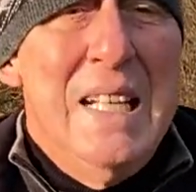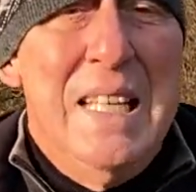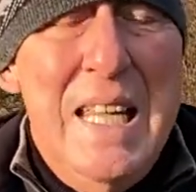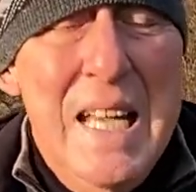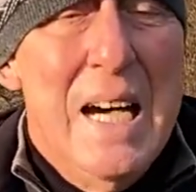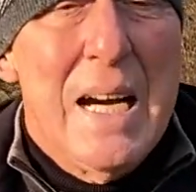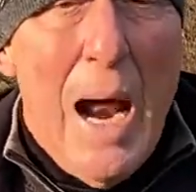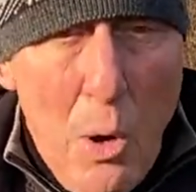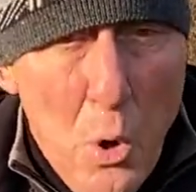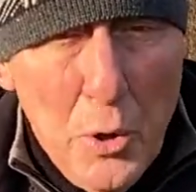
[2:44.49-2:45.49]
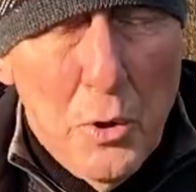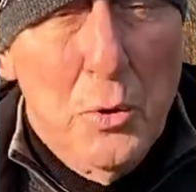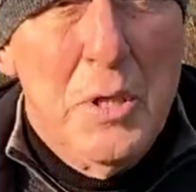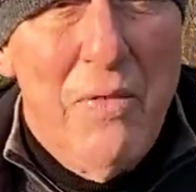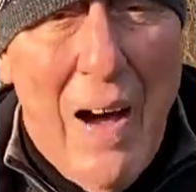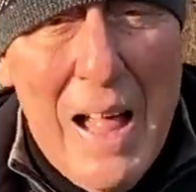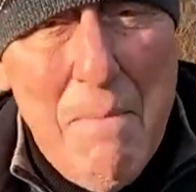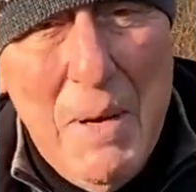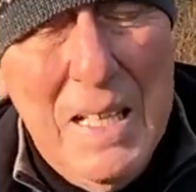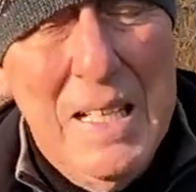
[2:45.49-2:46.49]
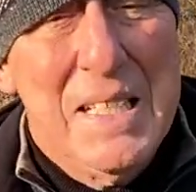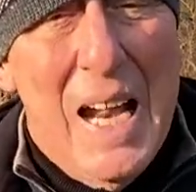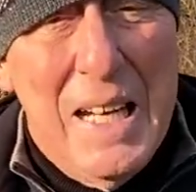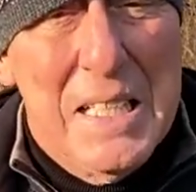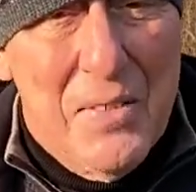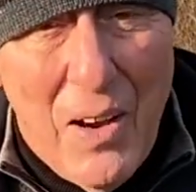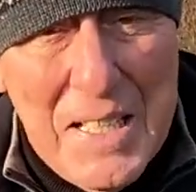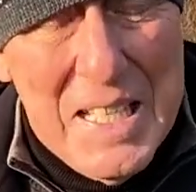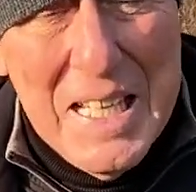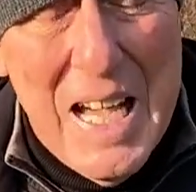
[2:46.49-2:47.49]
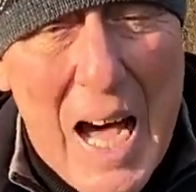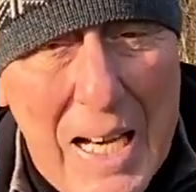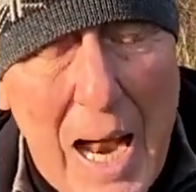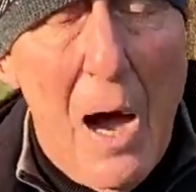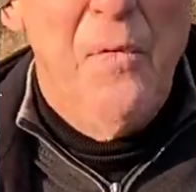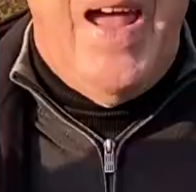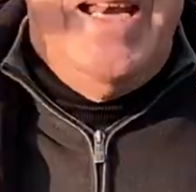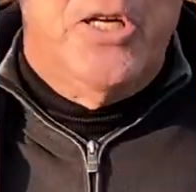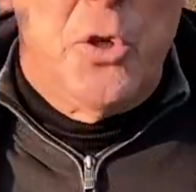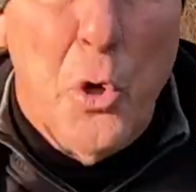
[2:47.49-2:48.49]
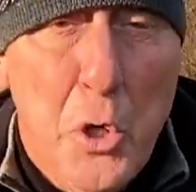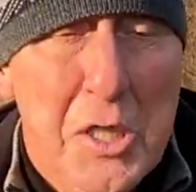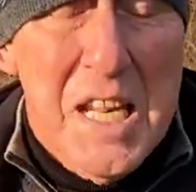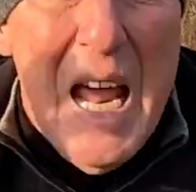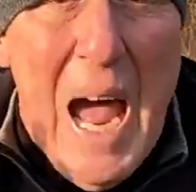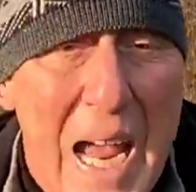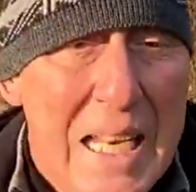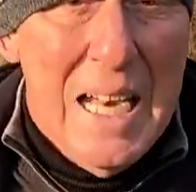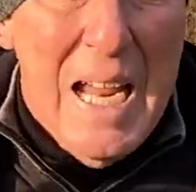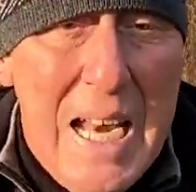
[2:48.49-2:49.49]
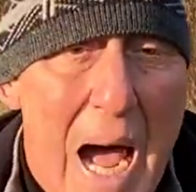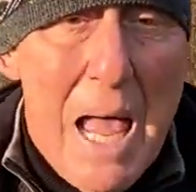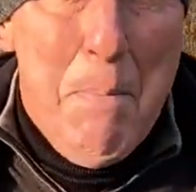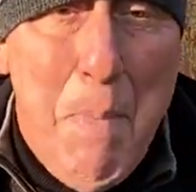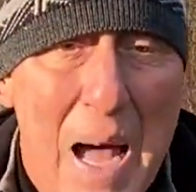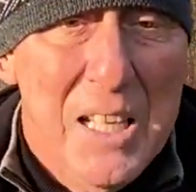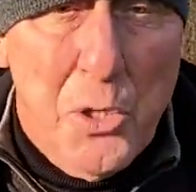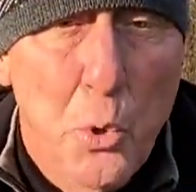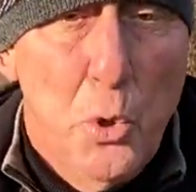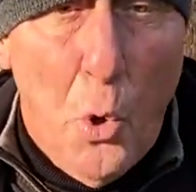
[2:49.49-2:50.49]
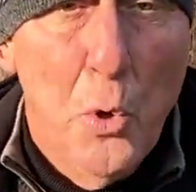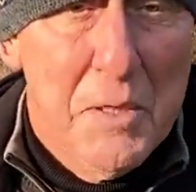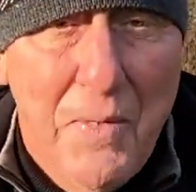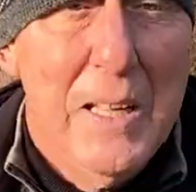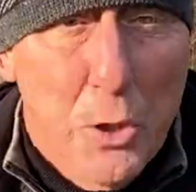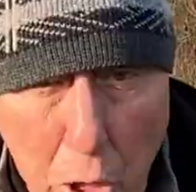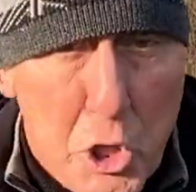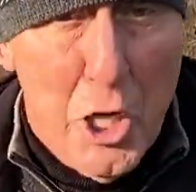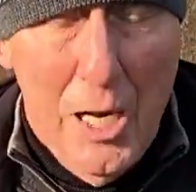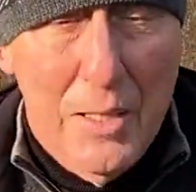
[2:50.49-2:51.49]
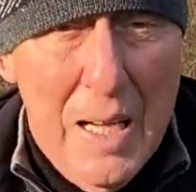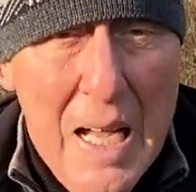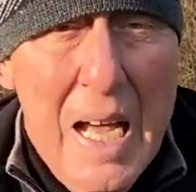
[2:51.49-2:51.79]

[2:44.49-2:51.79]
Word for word: die rauchen und qualmen seit 20 Jahren auf einer Größe eineinhalb Mal so groß wie Deutschland,